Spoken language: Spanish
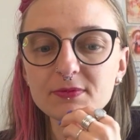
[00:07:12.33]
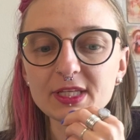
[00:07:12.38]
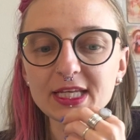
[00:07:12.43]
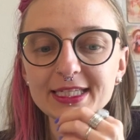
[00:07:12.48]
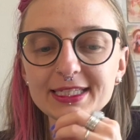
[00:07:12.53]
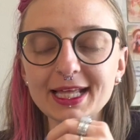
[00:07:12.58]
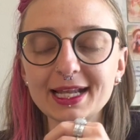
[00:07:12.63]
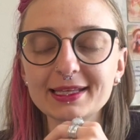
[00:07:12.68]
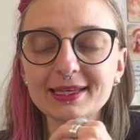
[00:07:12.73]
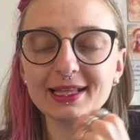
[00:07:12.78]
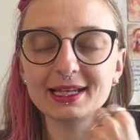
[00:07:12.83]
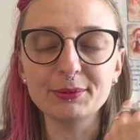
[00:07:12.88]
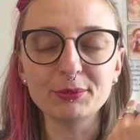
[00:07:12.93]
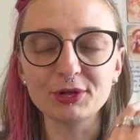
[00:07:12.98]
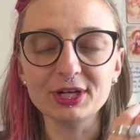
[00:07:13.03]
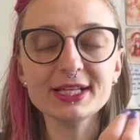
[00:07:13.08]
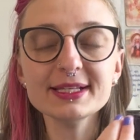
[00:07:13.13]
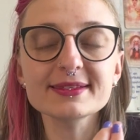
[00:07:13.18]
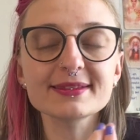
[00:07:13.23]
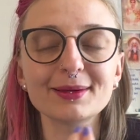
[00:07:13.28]
y al que le
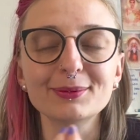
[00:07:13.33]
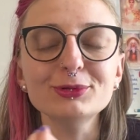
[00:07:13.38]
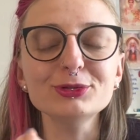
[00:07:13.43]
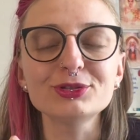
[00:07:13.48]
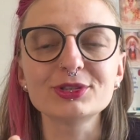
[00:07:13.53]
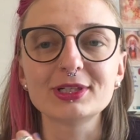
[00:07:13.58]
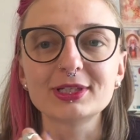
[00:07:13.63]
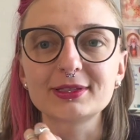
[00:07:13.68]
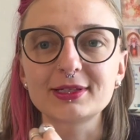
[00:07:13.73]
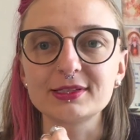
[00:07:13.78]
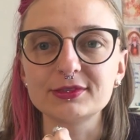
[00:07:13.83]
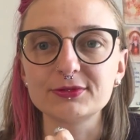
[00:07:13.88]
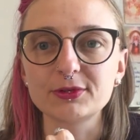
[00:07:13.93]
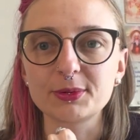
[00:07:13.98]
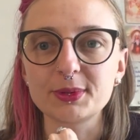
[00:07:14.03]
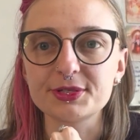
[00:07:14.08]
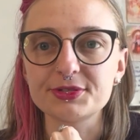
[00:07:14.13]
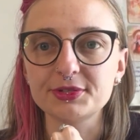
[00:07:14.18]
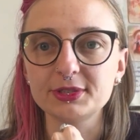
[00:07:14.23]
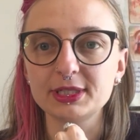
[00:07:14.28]
molesta mucho la
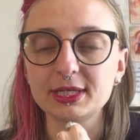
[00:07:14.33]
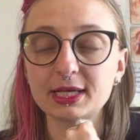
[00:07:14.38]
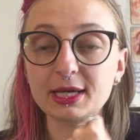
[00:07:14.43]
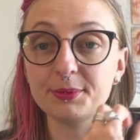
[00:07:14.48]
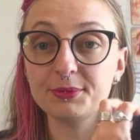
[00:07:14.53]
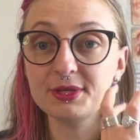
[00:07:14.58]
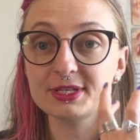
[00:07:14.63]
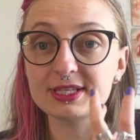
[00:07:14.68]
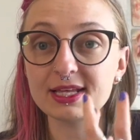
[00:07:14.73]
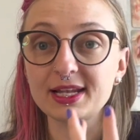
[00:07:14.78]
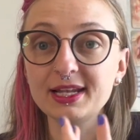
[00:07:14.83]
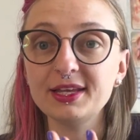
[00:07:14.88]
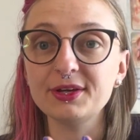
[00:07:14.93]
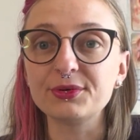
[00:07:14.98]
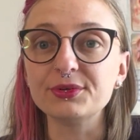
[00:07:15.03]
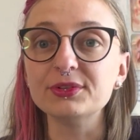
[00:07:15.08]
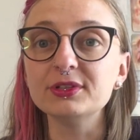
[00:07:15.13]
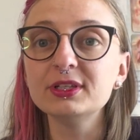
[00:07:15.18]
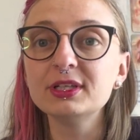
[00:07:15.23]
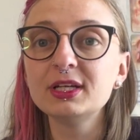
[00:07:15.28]
transformación, el cambio es al
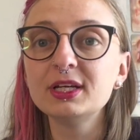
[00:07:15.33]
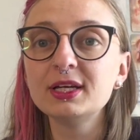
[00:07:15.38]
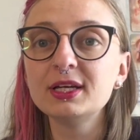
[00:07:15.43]
ego.